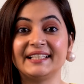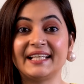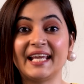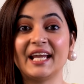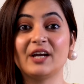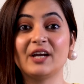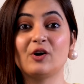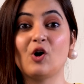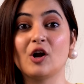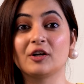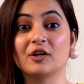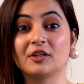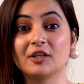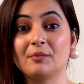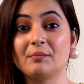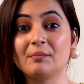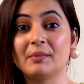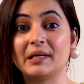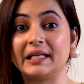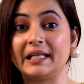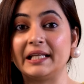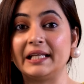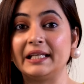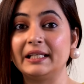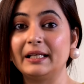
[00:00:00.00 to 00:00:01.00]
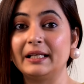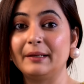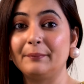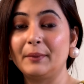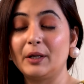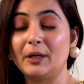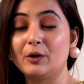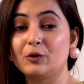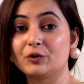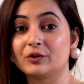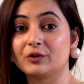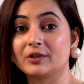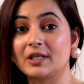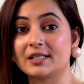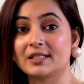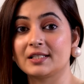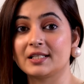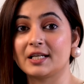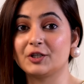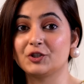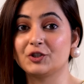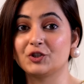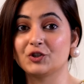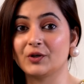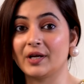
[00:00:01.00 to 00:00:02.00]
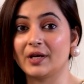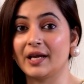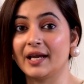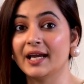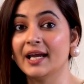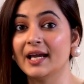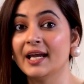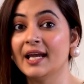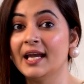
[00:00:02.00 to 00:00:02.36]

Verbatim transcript: ये कॉटन मटेरियल में कुर्ता सेट जो है